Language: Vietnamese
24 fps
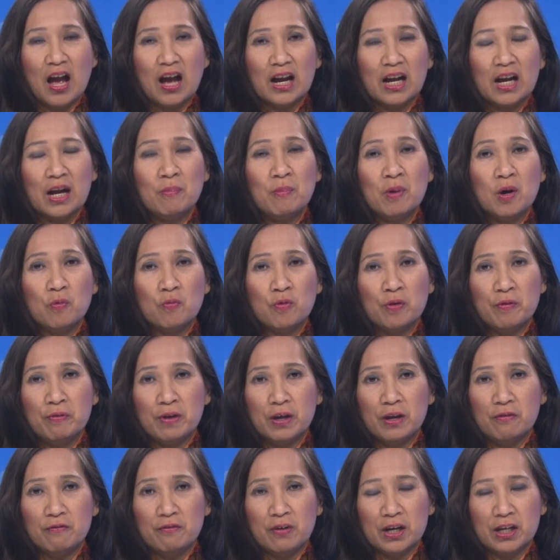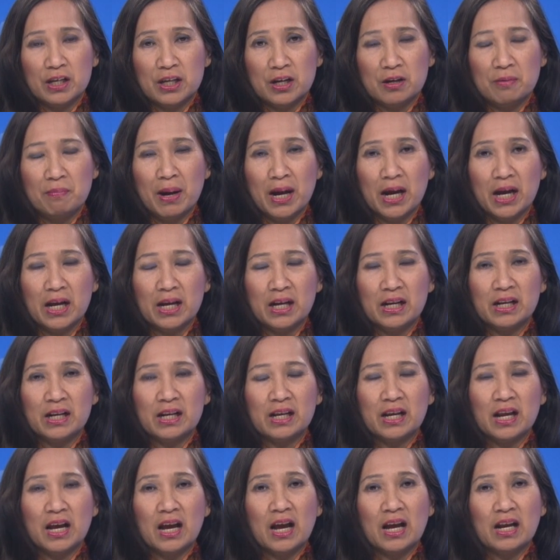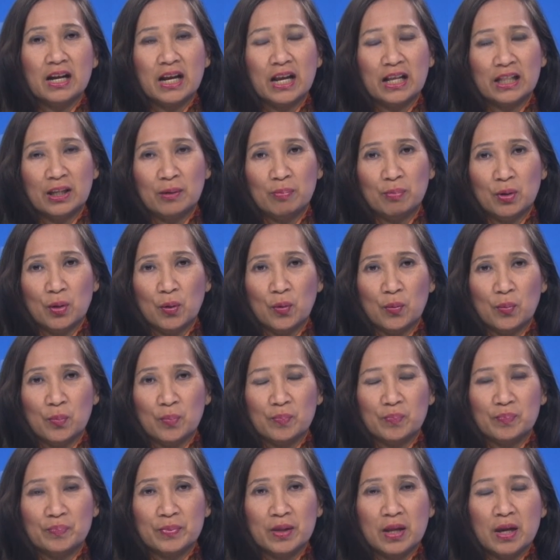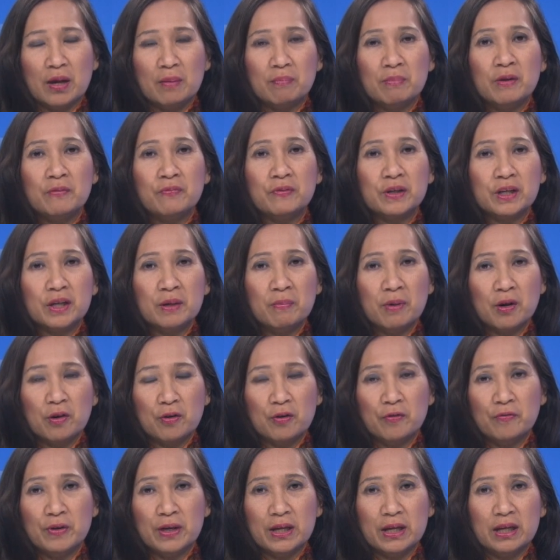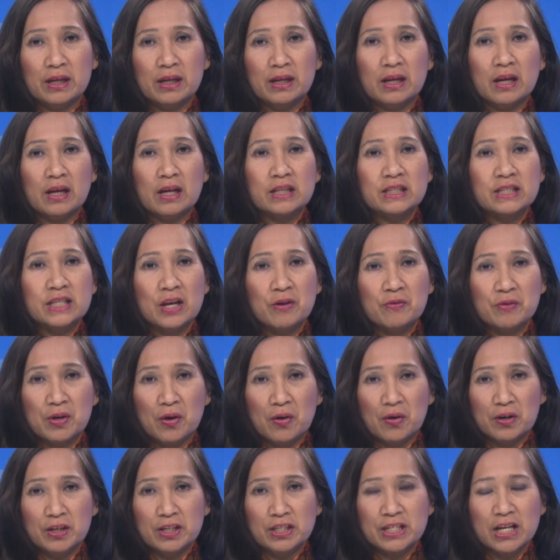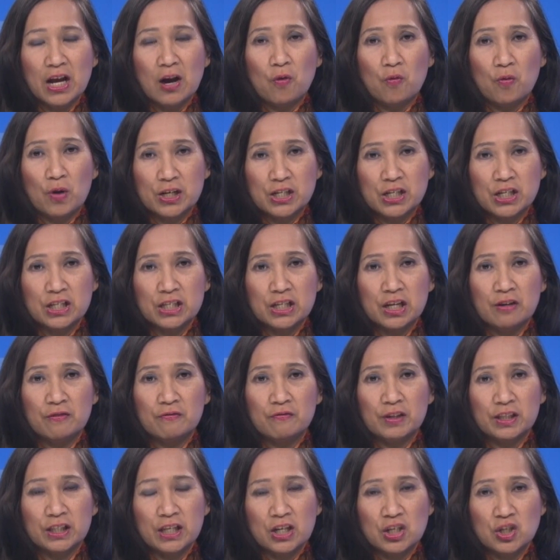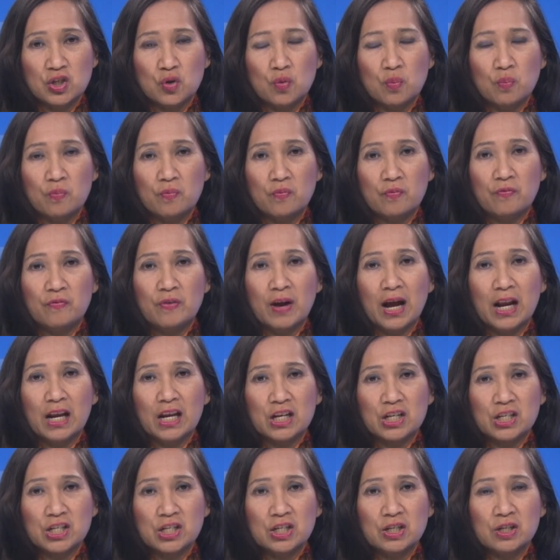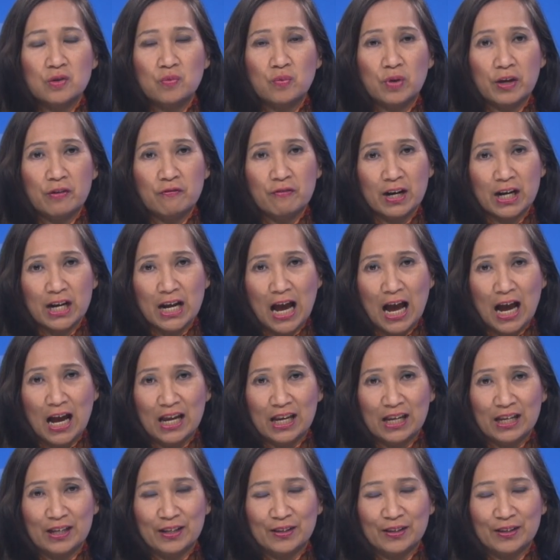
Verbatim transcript: Cảm ơn quý vị vẫn giữ màn hình để tiếp tục. Bích Phượng kính mời quý vị theo dõi Chào Washington với Thanh Trúc và luật sư Nguyễn Văn Đài.